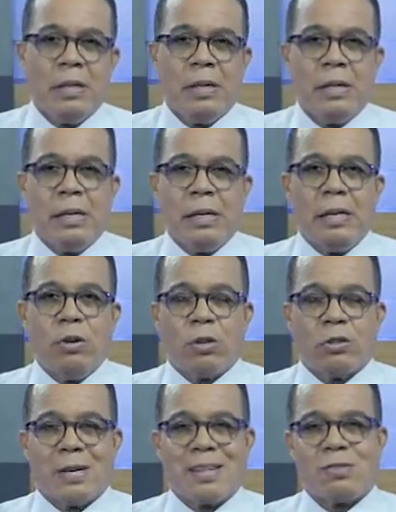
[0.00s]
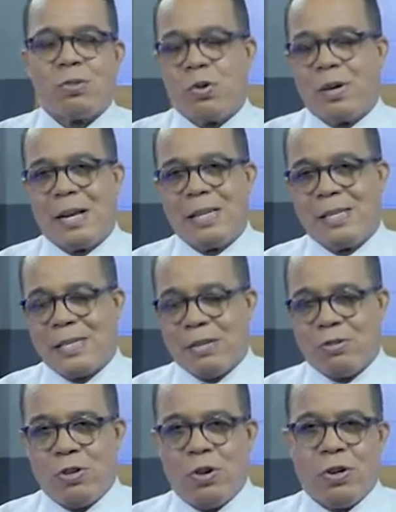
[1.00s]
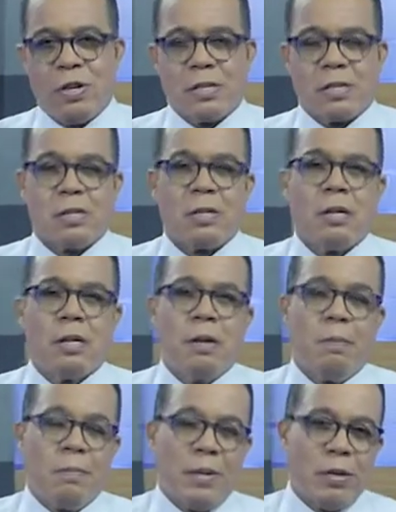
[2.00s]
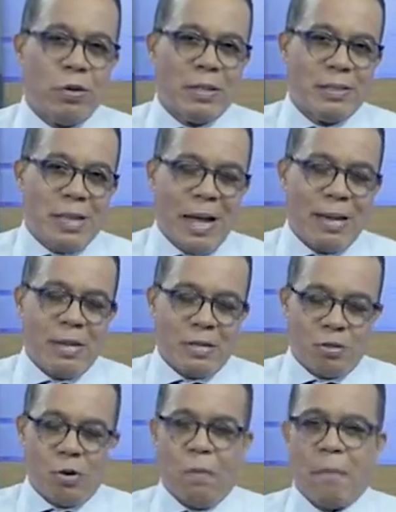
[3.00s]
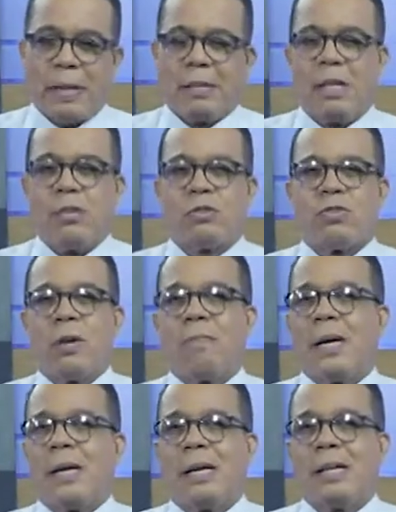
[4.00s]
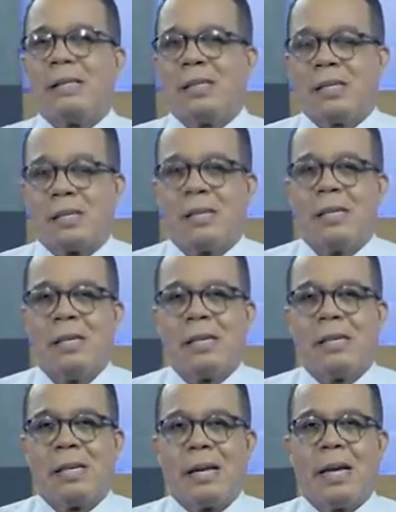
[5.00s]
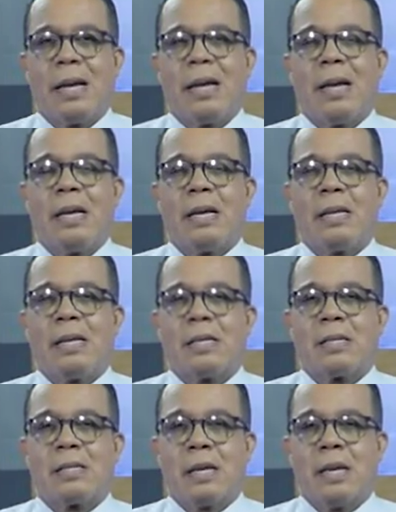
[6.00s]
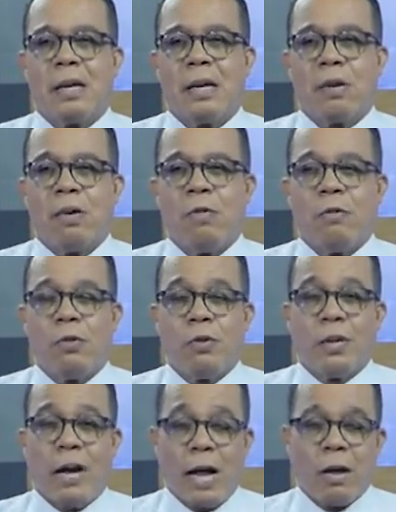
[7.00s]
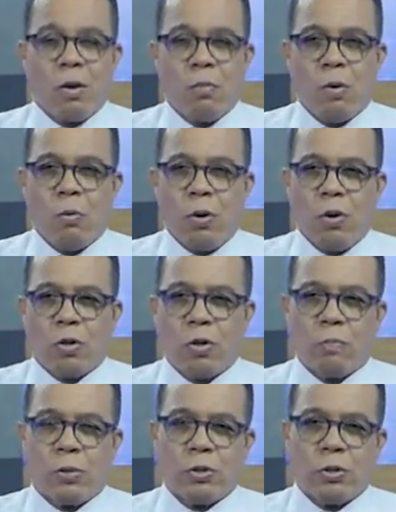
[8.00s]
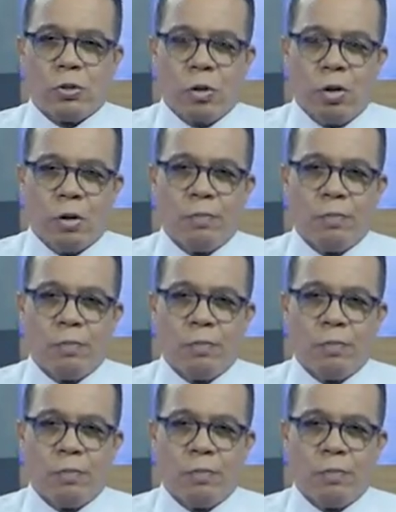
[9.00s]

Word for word: y otras organizaciones minoritarias o partidos emergentes que eh, se confluirán como bloque opositor,